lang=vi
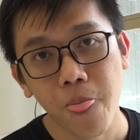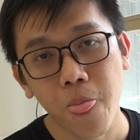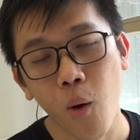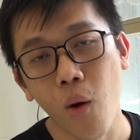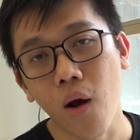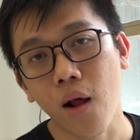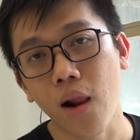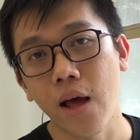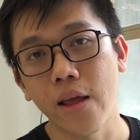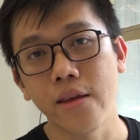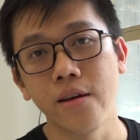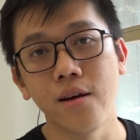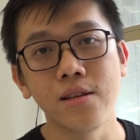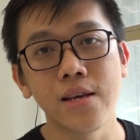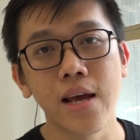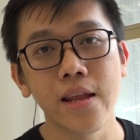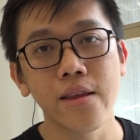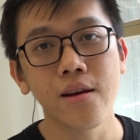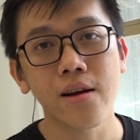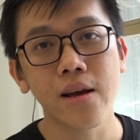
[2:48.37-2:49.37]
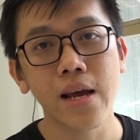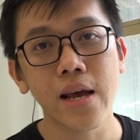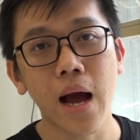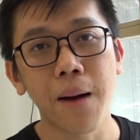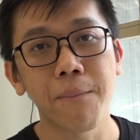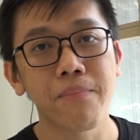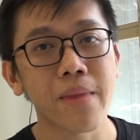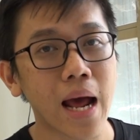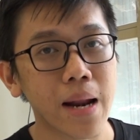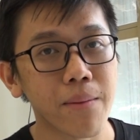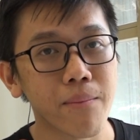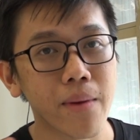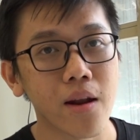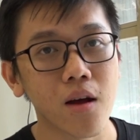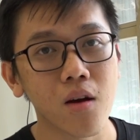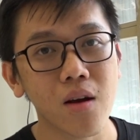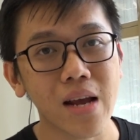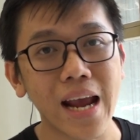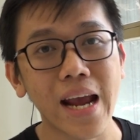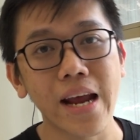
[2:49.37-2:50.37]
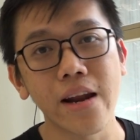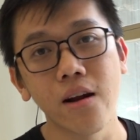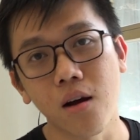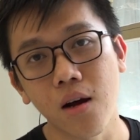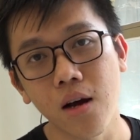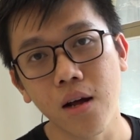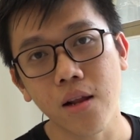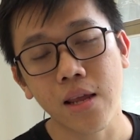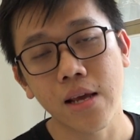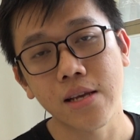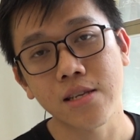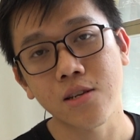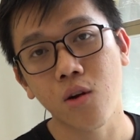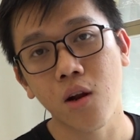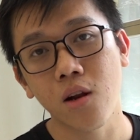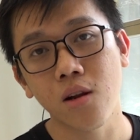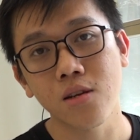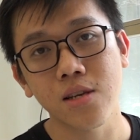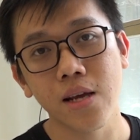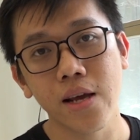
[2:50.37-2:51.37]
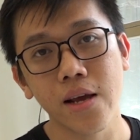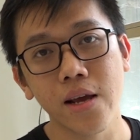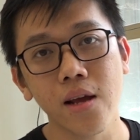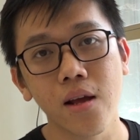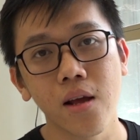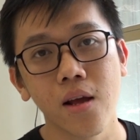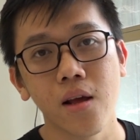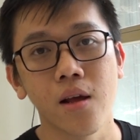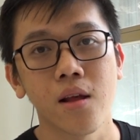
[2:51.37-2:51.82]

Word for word: hoặc là dựa trên những cái âm thanh mà nó nghe được á, thì sau đó nó sẽ